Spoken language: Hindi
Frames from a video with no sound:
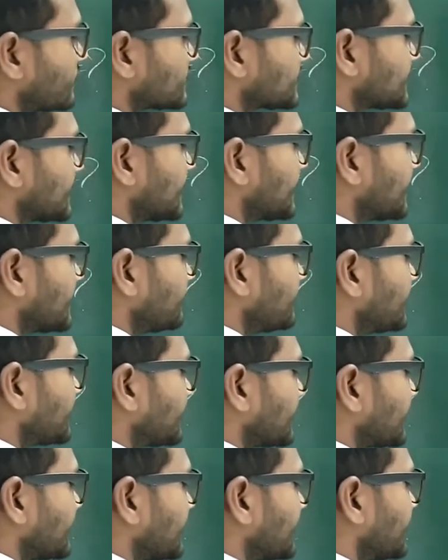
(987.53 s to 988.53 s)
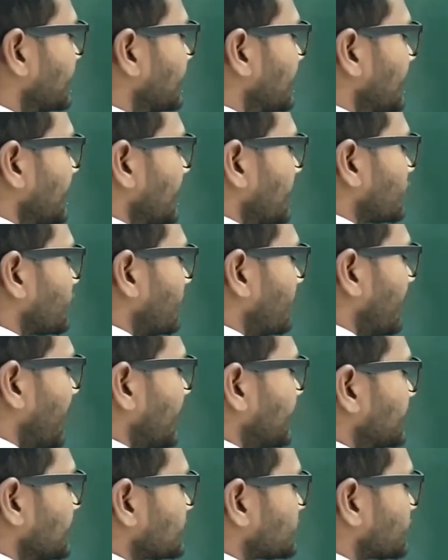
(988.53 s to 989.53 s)
फोर सेंटीमीटर है तो
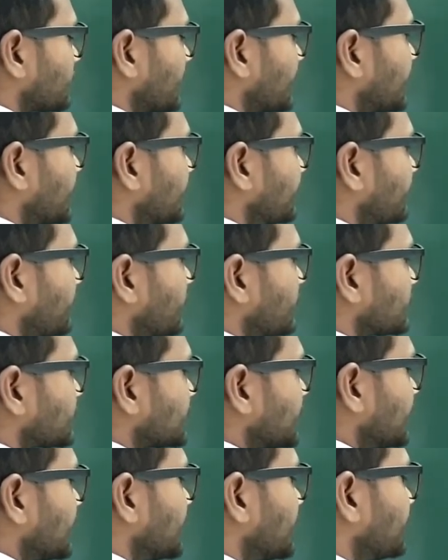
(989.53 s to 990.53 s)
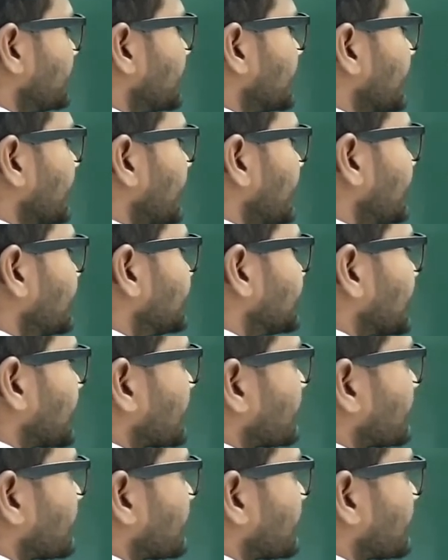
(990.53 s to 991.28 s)
माइनस ट्वेंटी फोर सेंटीमीटर इज